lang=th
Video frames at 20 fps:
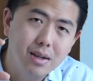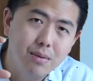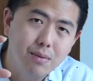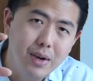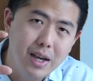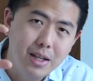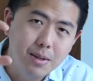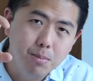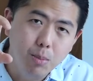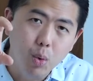
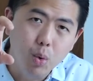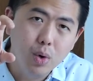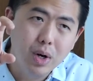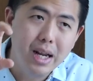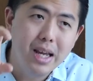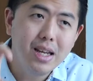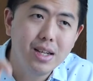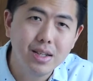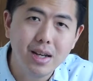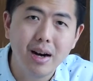Facebook
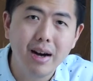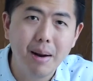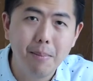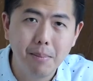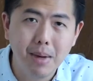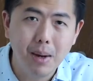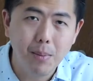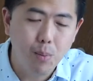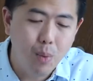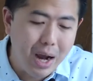และ
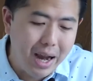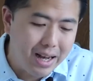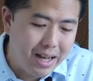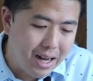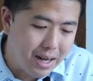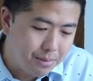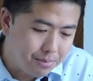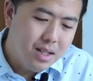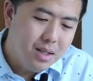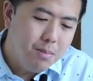Instagram เก็บไว้
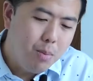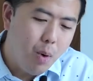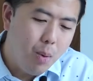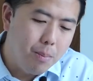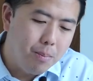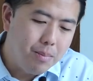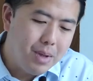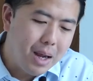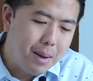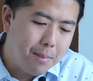เนี่ยซึ่งผ
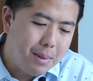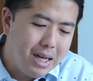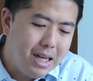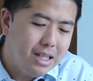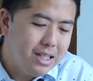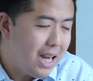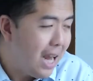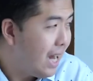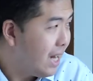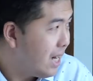มยังไม่
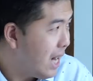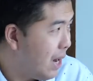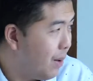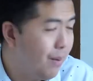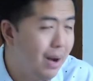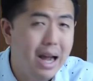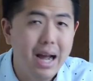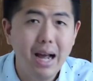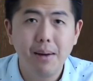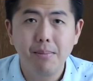ได้เช็คนะ
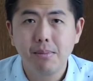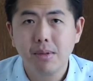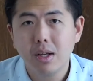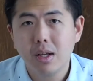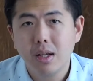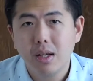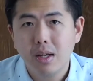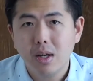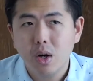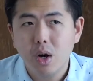ว่า
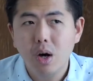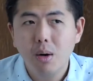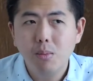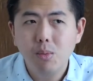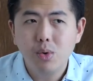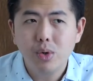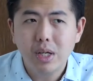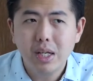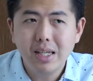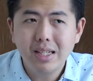ข้อ
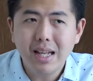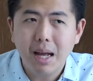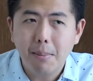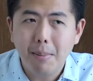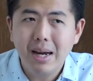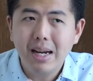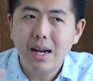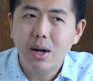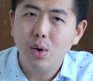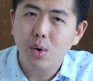มูลที่สา
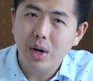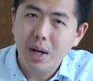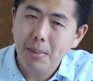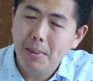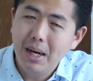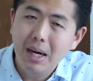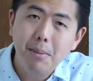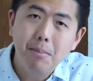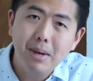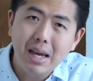มารถดาวน์โหลดได้
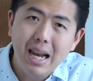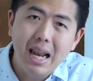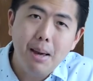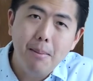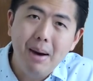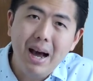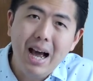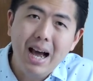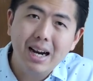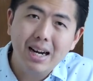เพิ่มมีอะไร
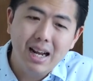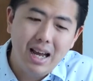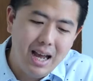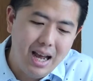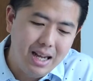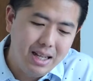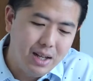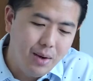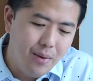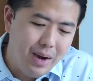บ้างนะ
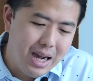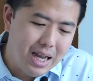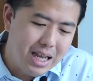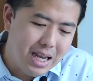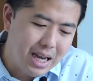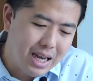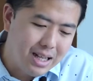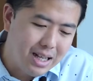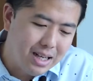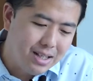ฮะแต่ว่า
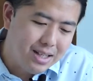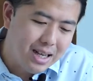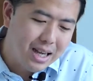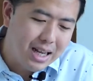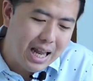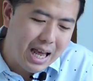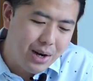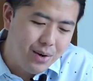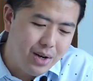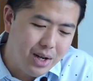ยังไงถ้าเช็ค
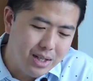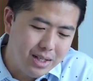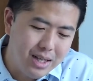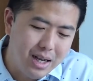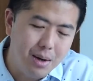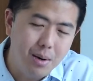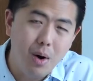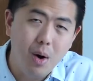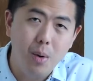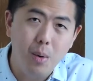แล้วเดี๋ยว
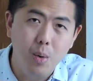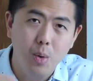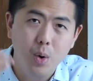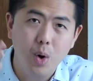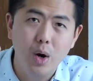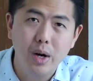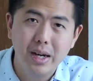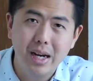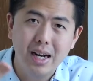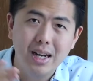จะเอา
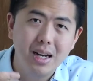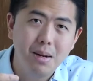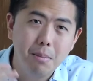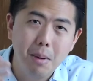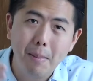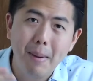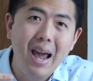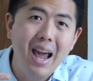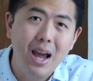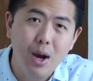คอนเทนต์นี้
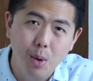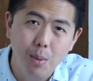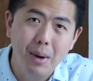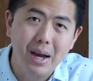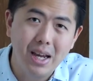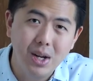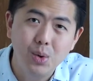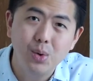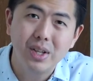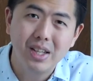มาแผ่ออก
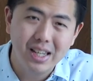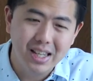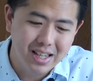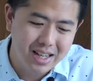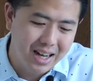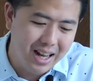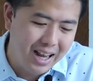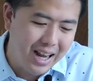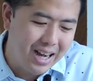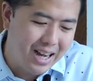มาให้ดูอีกที
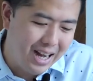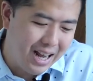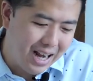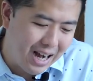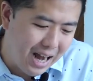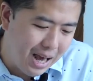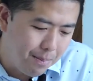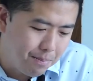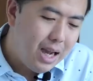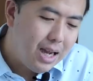แล้วกันนะ
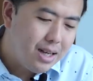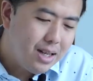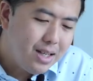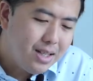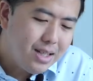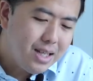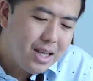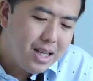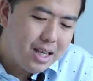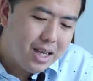ครับ อัน
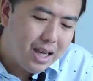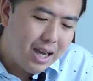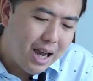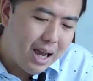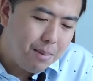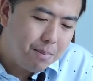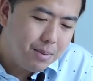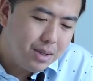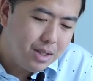ที่ 4ครับ